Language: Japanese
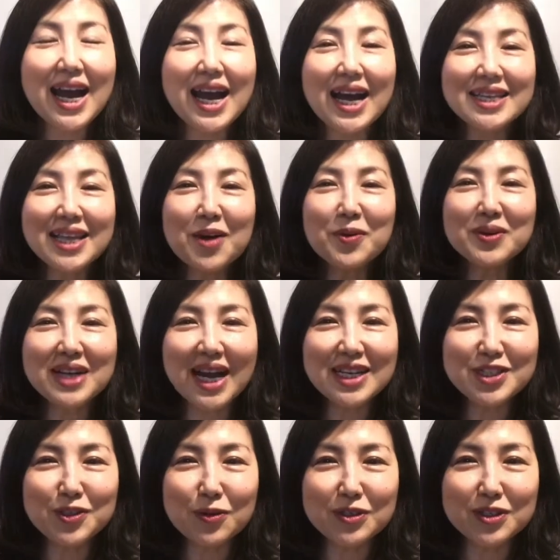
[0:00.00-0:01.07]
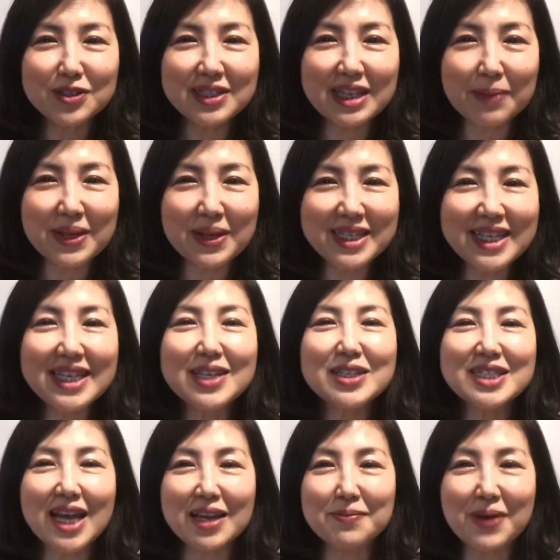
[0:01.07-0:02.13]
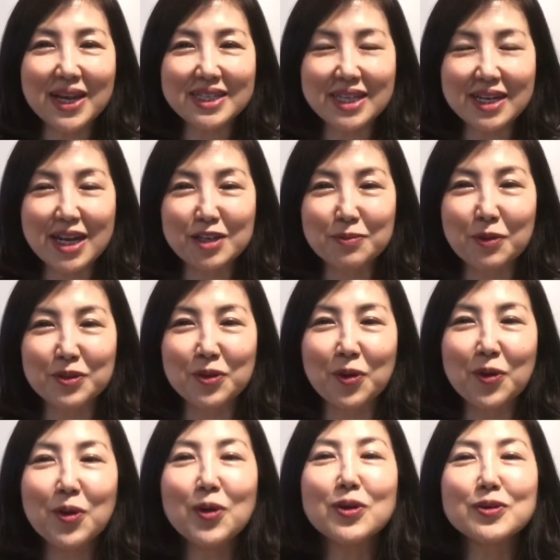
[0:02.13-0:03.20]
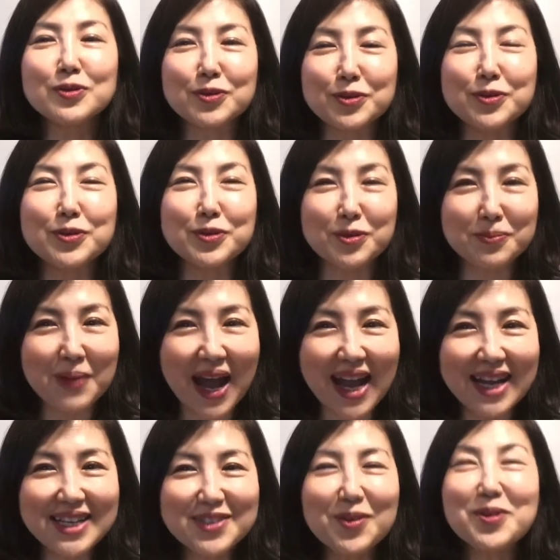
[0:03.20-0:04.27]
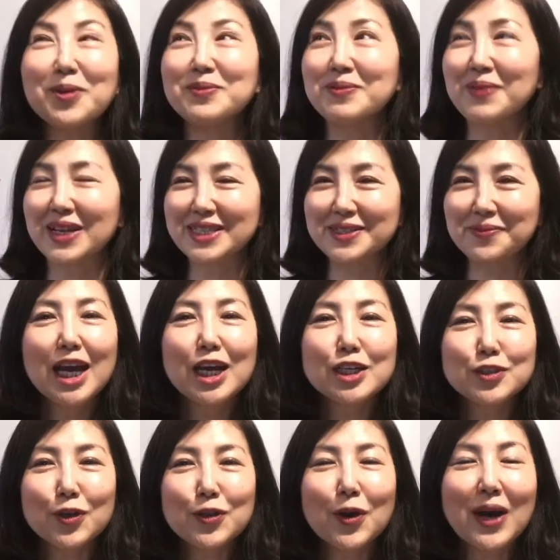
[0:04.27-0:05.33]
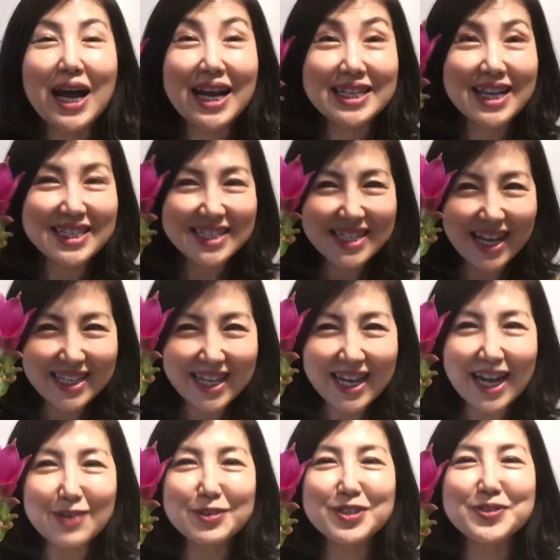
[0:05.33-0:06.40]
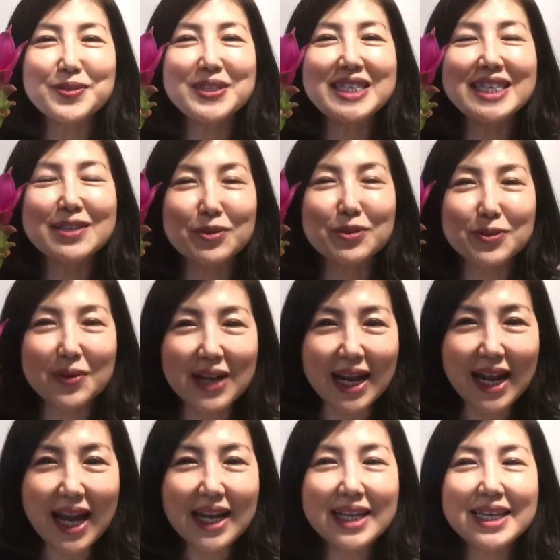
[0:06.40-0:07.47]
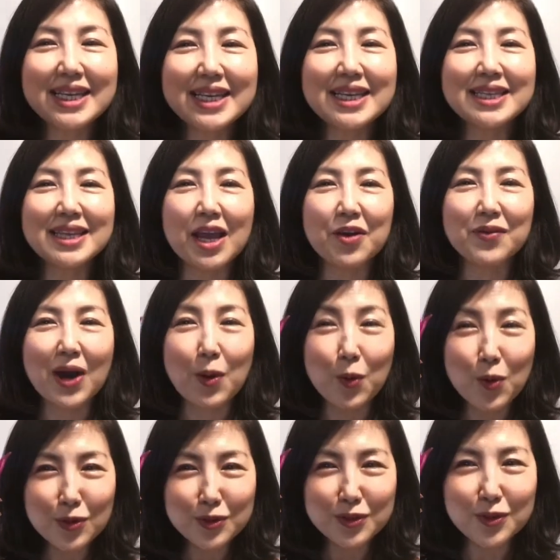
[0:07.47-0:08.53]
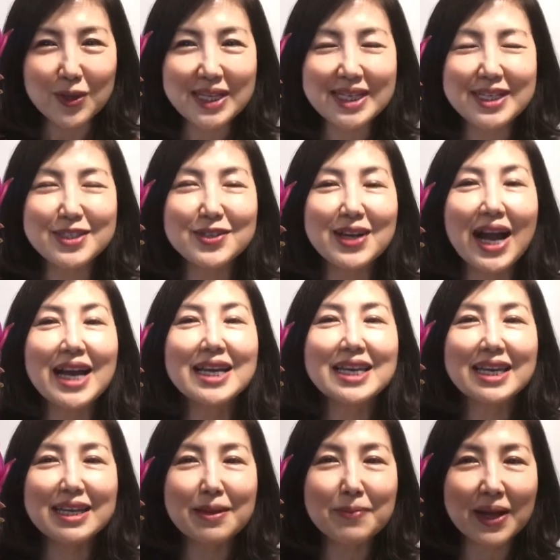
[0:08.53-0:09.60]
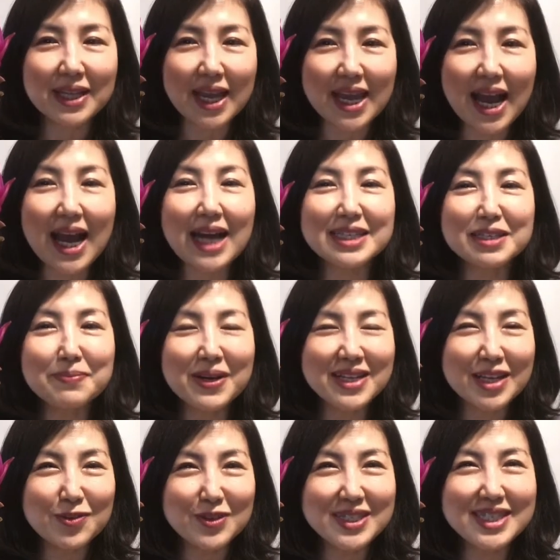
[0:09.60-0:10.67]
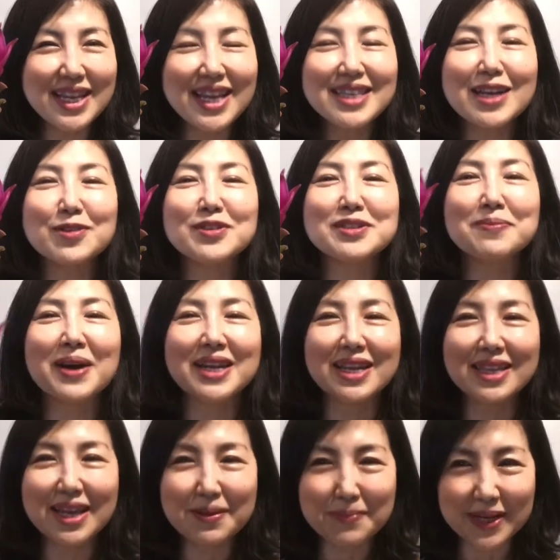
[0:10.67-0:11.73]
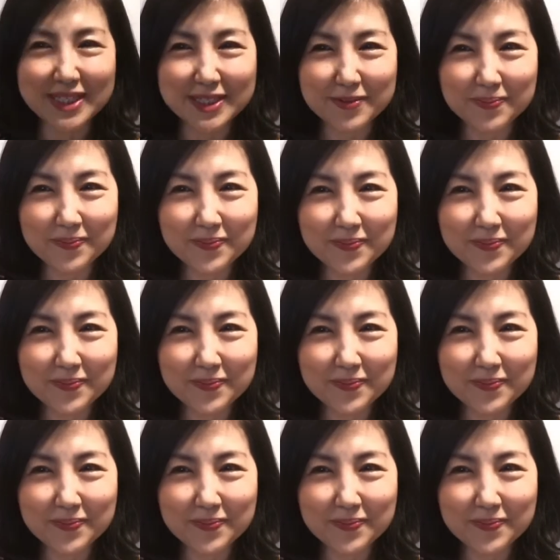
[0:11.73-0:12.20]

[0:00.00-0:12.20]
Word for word: 花を観賞するために栽培されるものをクルクマと呼びます。その花姿が美しいことから、近年は多くの品種が切り花や鉢花として楽しまれています。